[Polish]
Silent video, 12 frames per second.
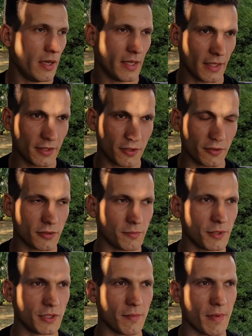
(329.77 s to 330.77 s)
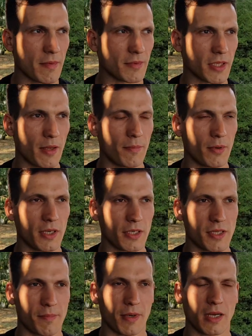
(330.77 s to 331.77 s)
Ja też osobiście miałem takie pole,
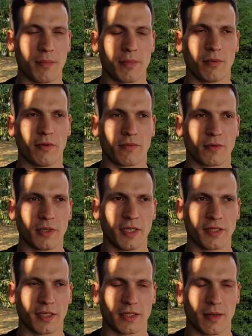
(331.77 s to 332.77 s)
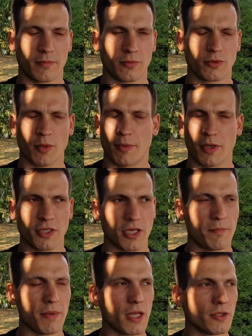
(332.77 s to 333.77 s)
gdzie pH było w okolicach tam dużo poniżej
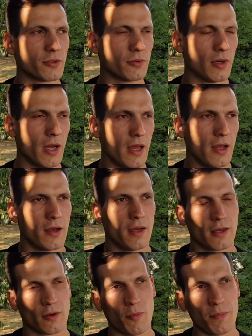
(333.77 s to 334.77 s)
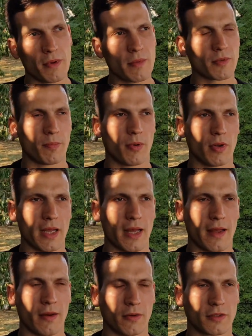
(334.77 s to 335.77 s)
5, Kupiłem to
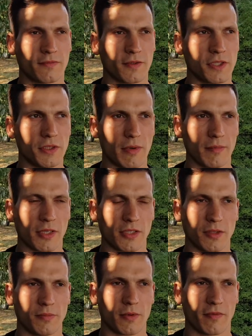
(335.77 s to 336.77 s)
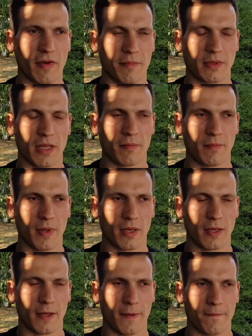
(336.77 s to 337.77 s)
pole, odkwasiłem na szybko wapnem
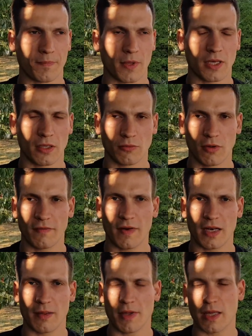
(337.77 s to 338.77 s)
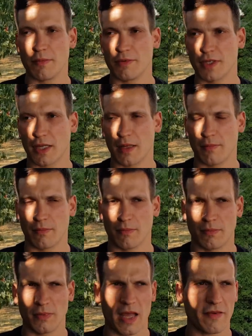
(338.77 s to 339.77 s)
granulowanym, jakimś takim,
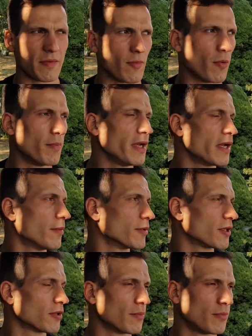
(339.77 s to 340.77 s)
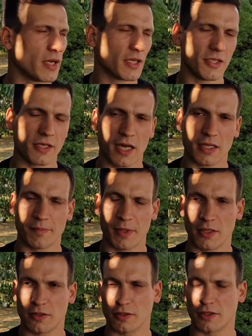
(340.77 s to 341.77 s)
nie wiem, omyja, może to był jakiś
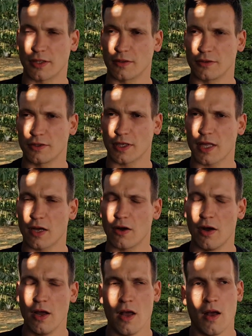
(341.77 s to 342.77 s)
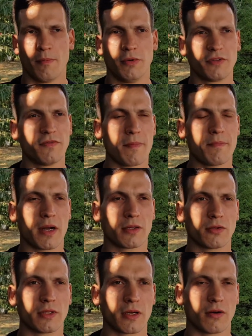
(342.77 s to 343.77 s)
kartpil, coś, coś takiego, plus wapmak
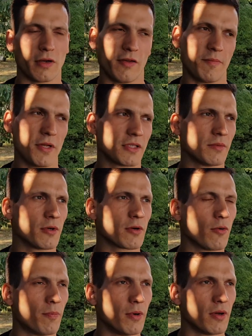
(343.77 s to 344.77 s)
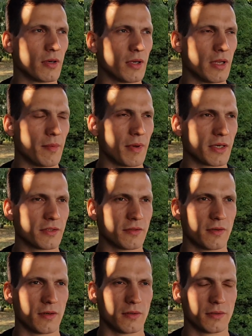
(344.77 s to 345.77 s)
do tego i w pierwszym roku plon na
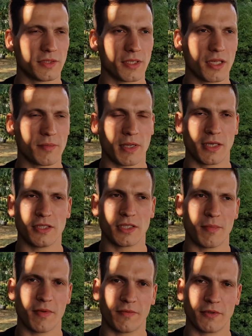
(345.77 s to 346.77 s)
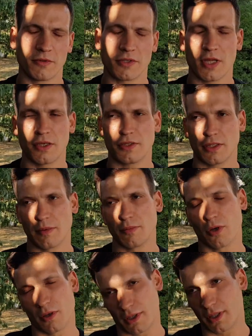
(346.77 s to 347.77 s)
bardzo zaniedbanej ziemi wyniósł 4-7
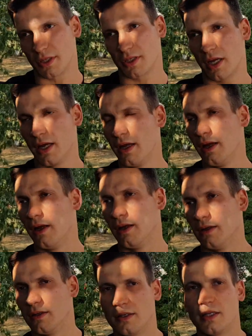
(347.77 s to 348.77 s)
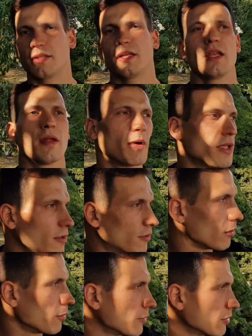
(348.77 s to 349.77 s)
tony, także e, jeżeli nie ma tych
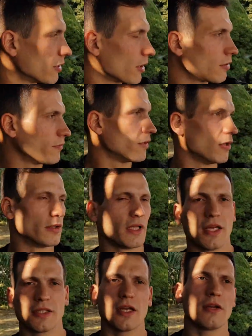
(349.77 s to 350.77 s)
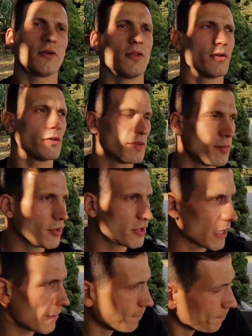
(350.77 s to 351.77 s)
chorób, no to tak to wygląda. Jeżeli chodzi o
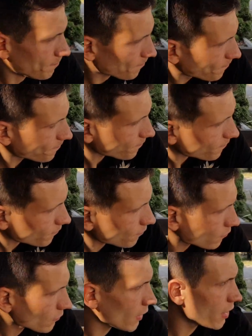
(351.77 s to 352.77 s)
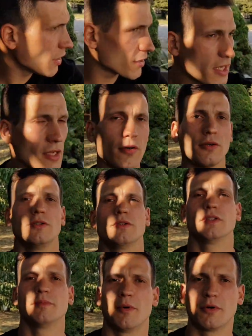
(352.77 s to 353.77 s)
zboża, jeżeli chodzi
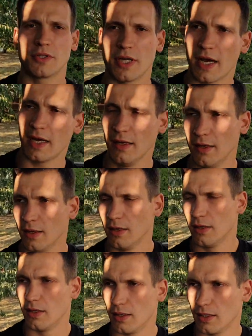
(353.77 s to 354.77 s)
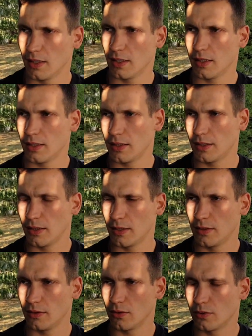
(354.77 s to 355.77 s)
o zboża,
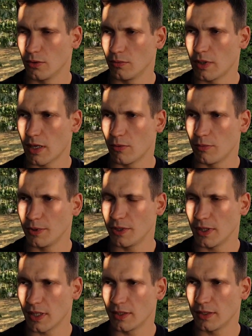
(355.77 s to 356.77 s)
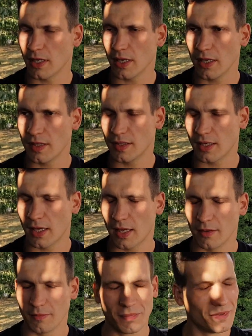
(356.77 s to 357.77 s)
E, no to udało mi się na Tytanice